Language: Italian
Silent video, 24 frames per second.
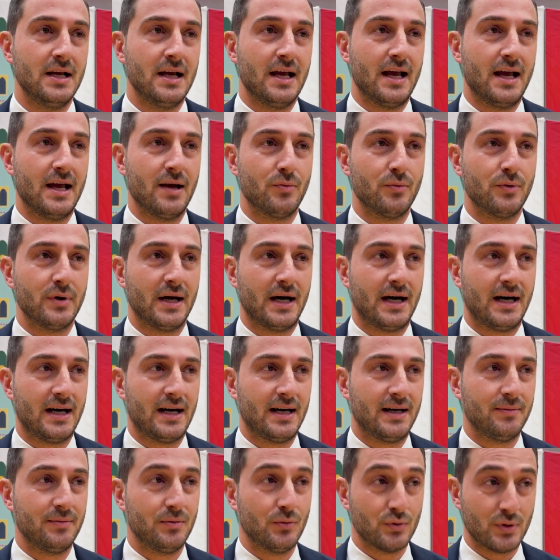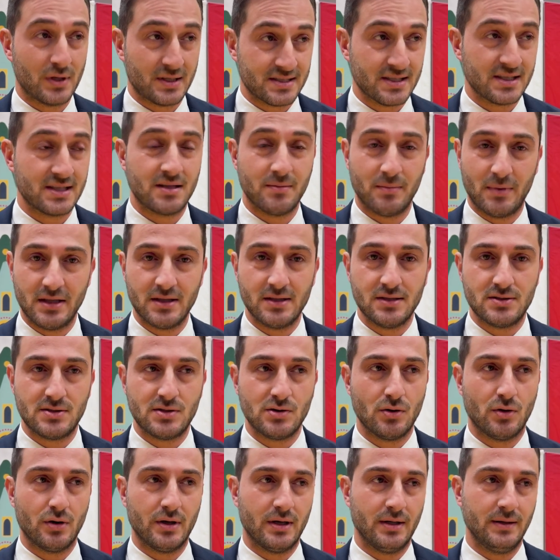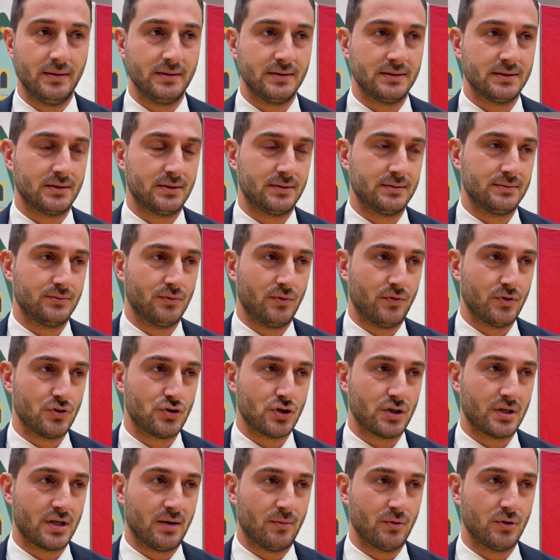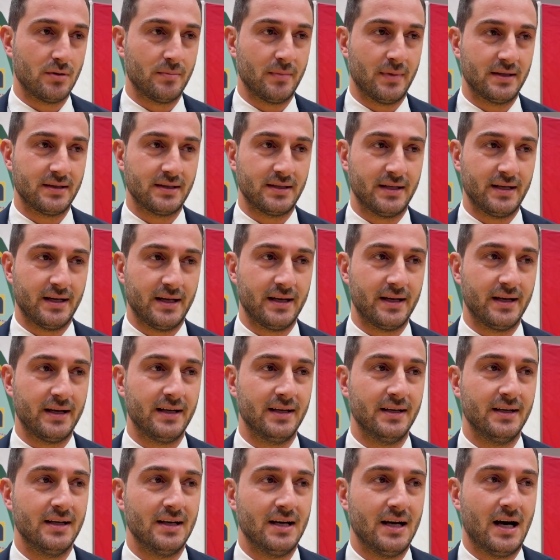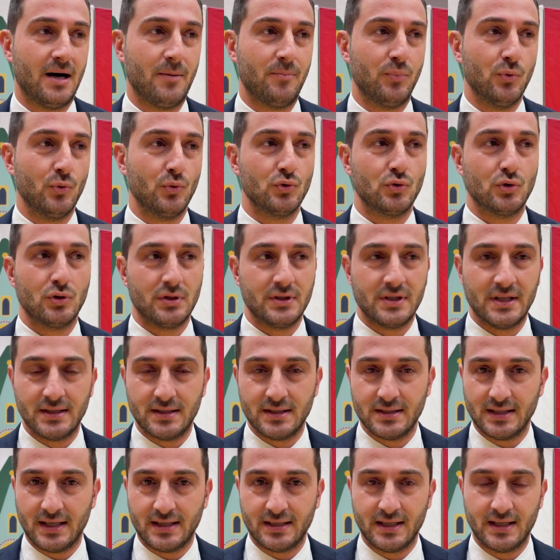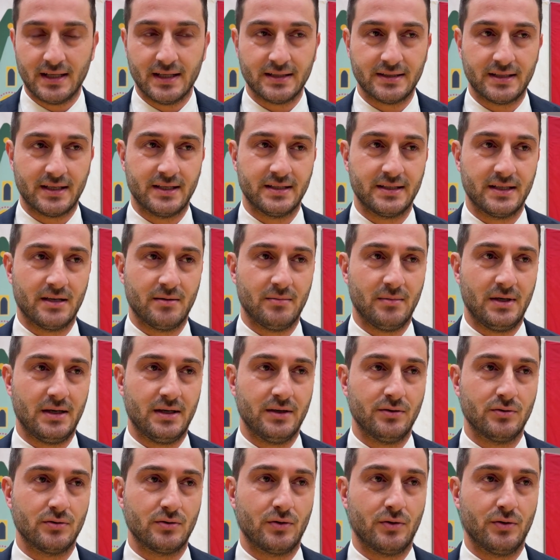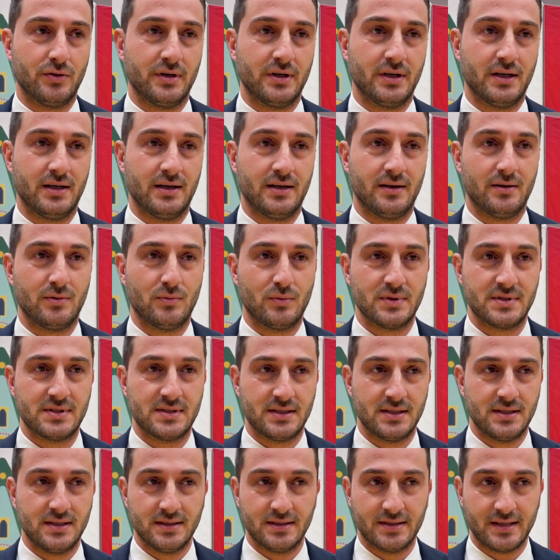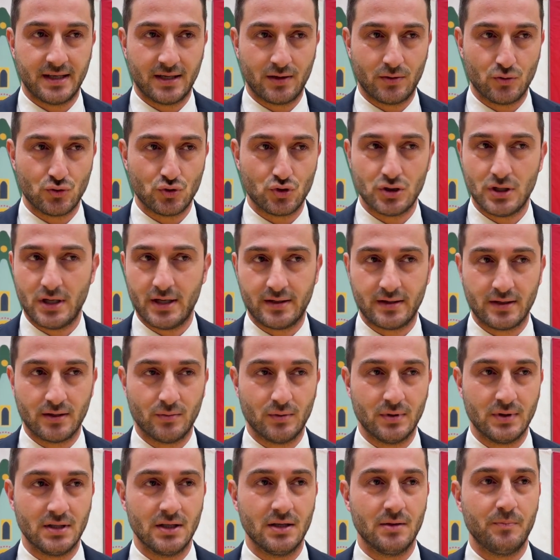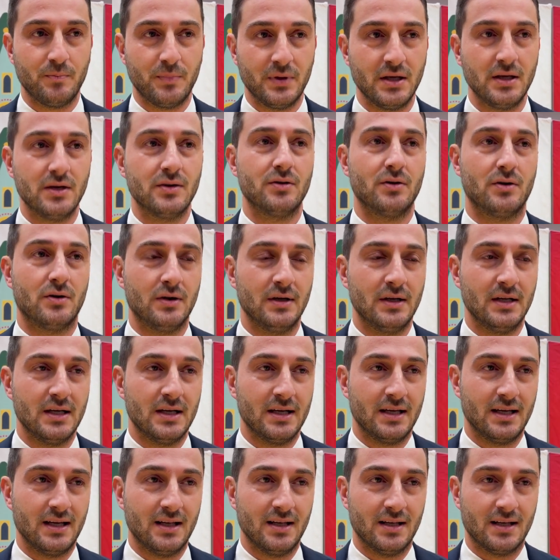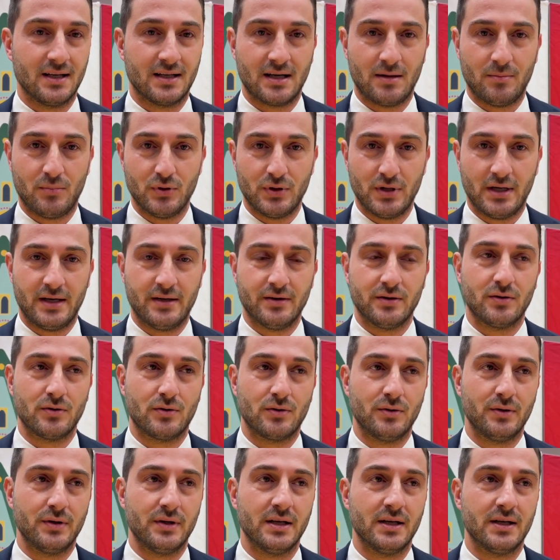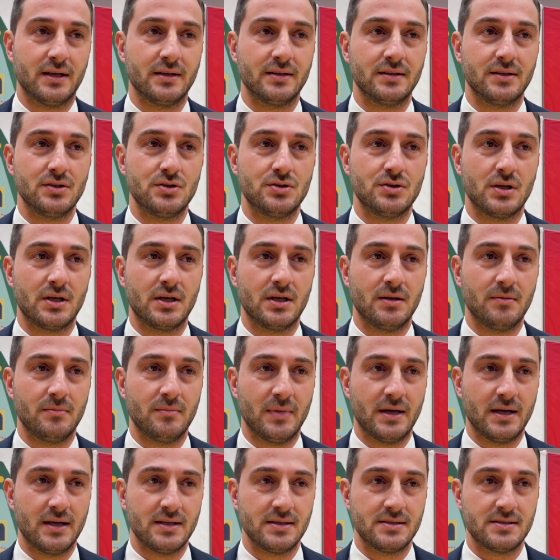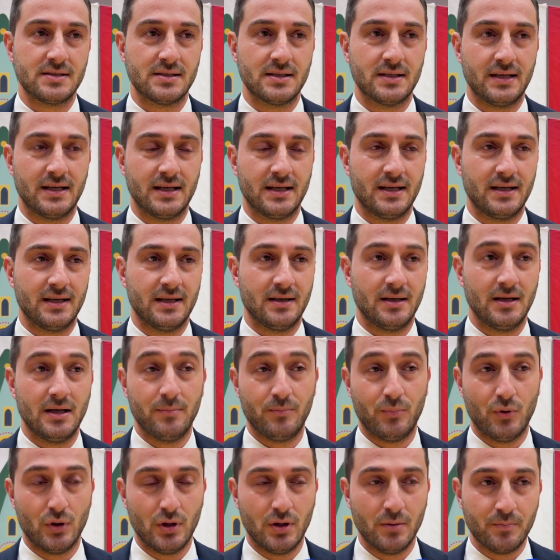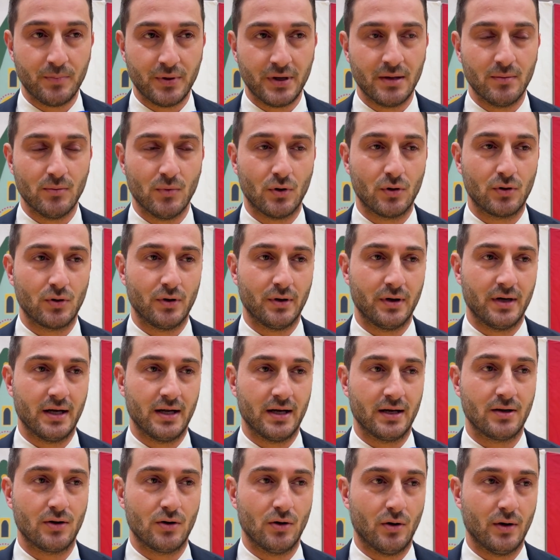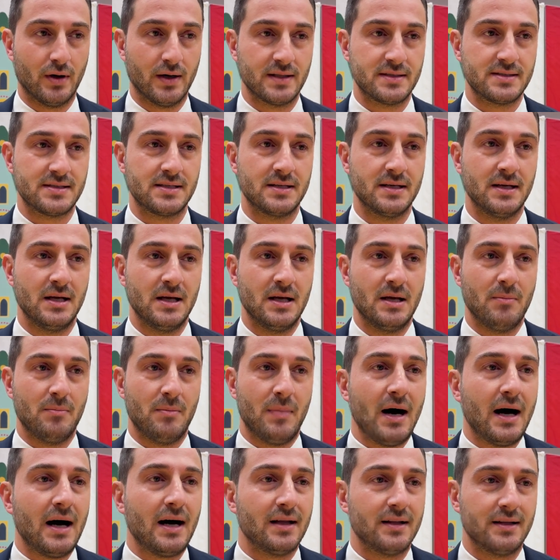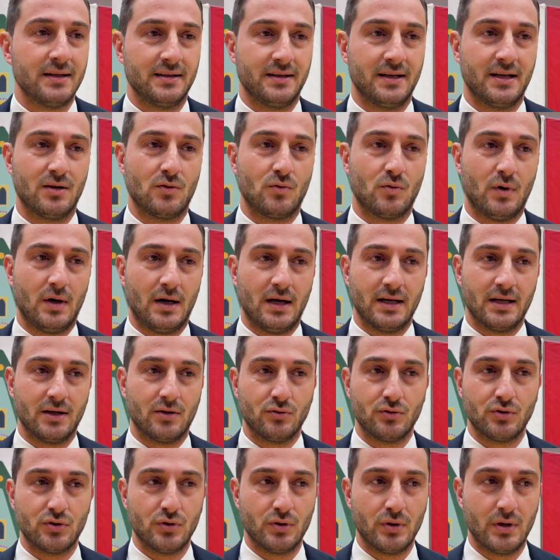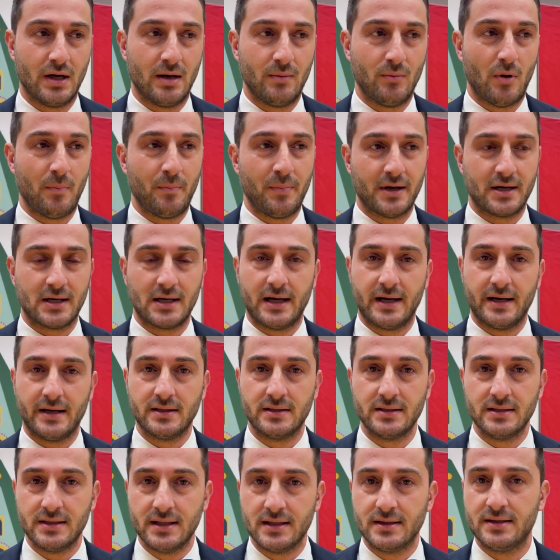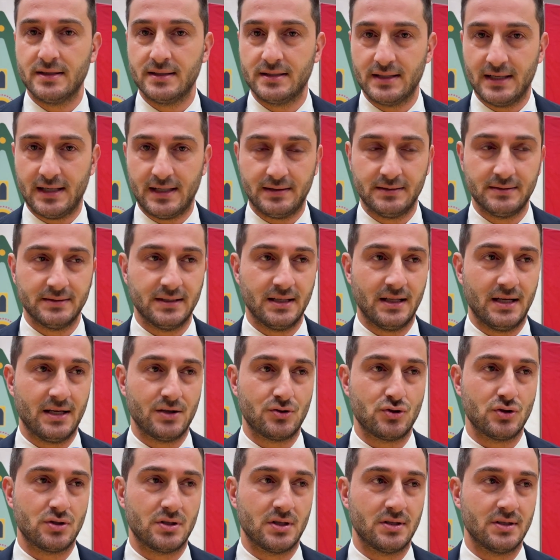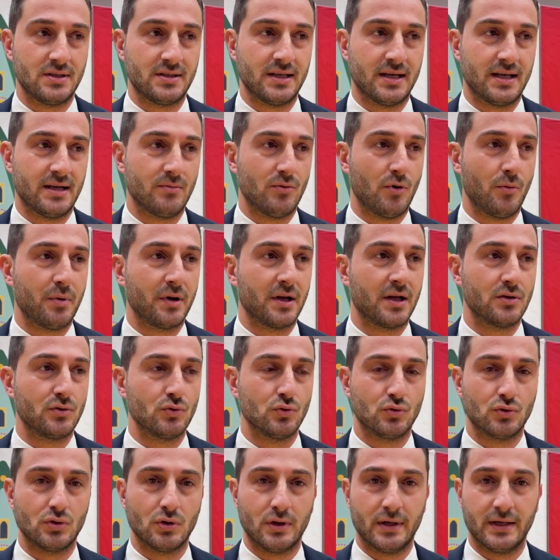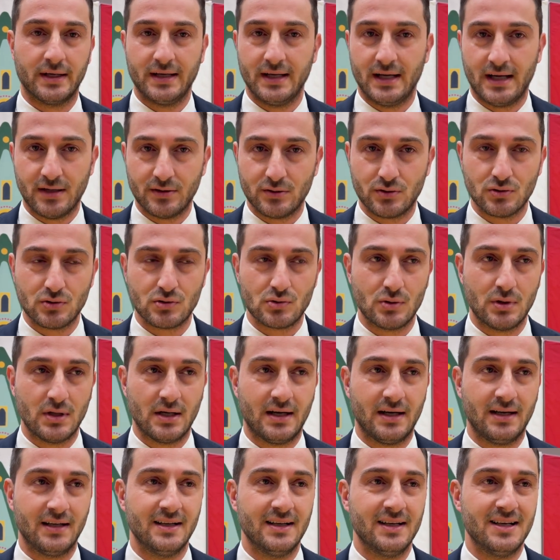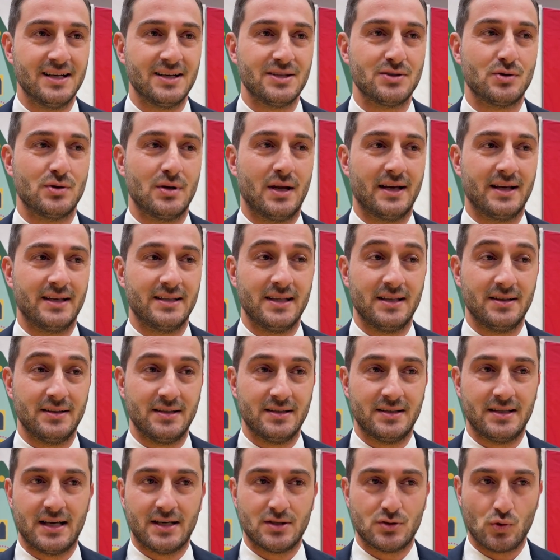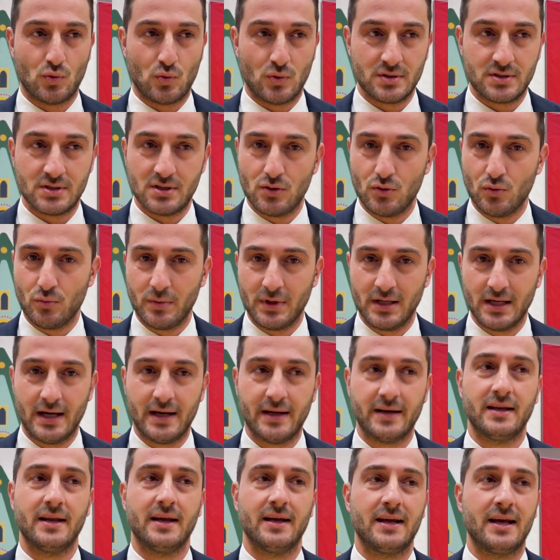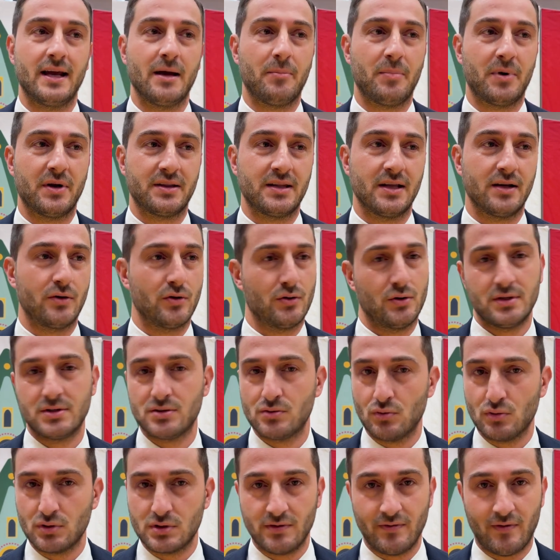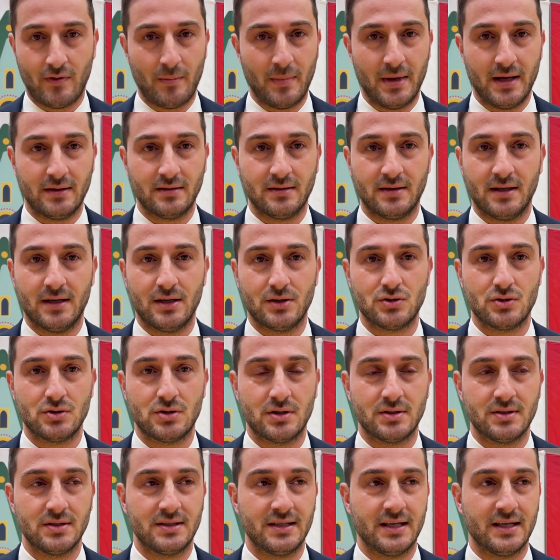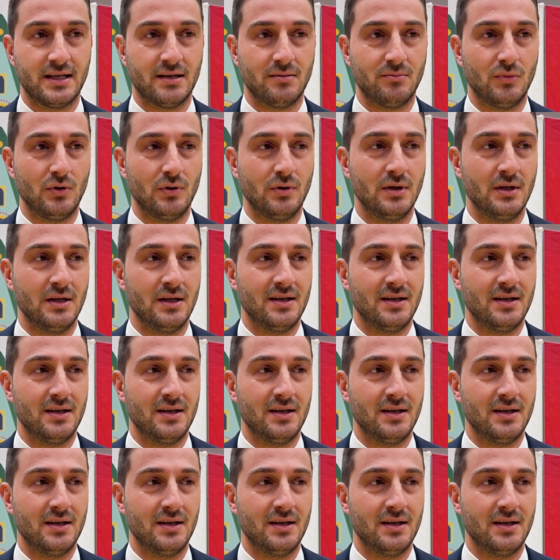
È una, una settima edizione dove cerchiamo di mantenere appunto l'identità del Natale della Mano con eh, questi tre concerti, quindi il Pigro, il Capodanno con eh, DJ Mace e, poi il primo con eh, Coez, ma nel quale continuiamo a parlare di identità della città di Teramo perché tutto è nato sulla, sulla identità, su queste luminarie che appartengono esclusivamente alla città di Teramo,